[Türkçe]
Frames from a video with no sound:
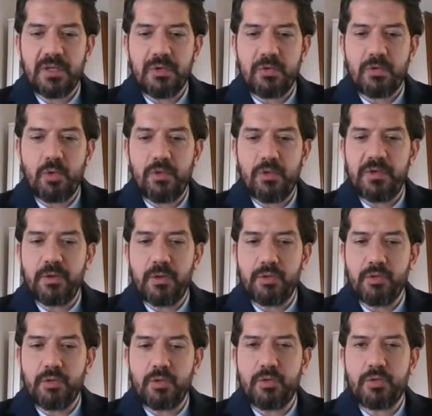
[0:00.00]

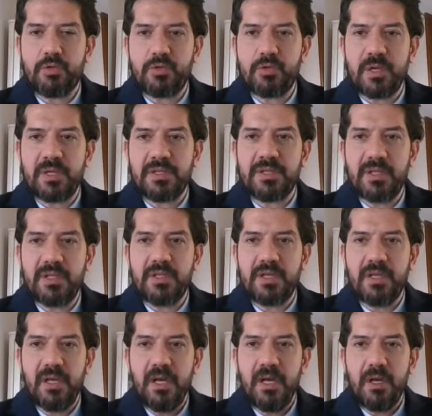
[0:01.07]
COVID-19
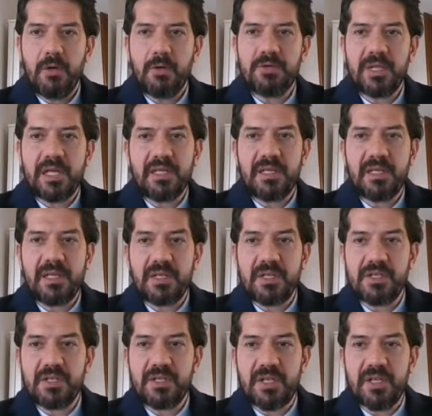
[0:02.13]
hastalığı özellikle
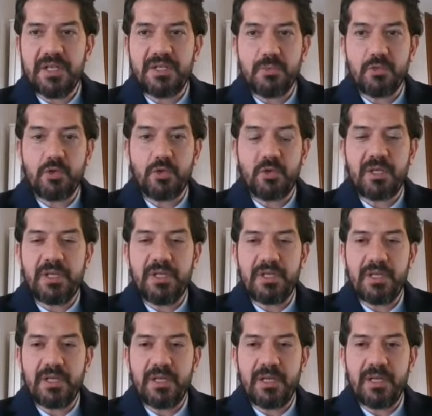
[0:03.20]
yaşlı kesimi çok e,
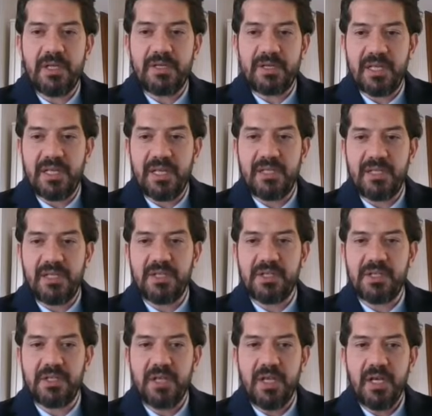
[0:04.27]
etkilediği
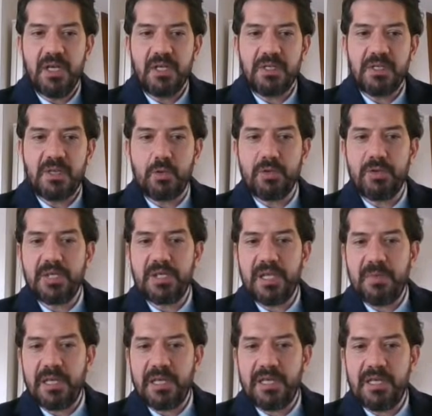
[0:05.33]
için işte onların
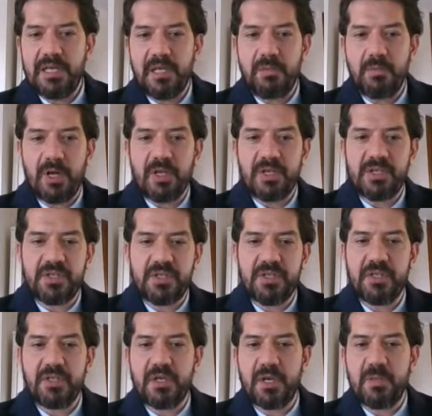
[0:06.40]
emekli
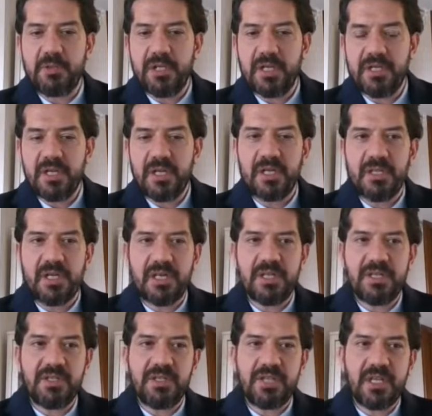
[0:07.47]
maaşları kapılarına kadar
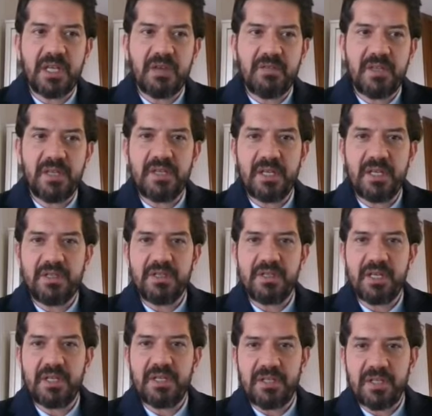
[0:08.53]
gidecek, evlerine
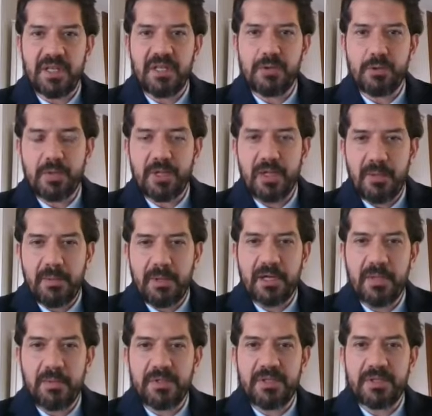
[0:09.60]
gidecek, ihtiyacı olana hemen
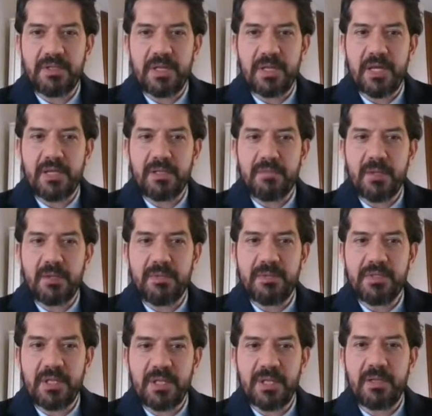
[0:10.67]
kapısında yardım
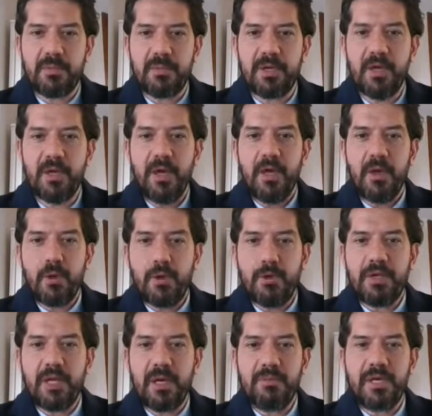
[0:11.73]
yapılacak gibi
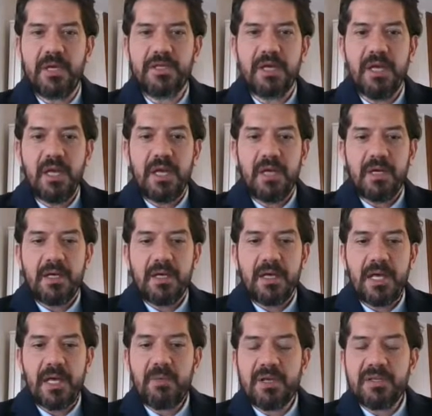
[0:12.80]
önlemler e,
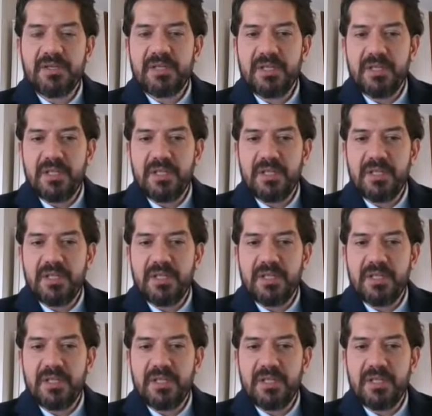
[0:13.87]
hem hastalığın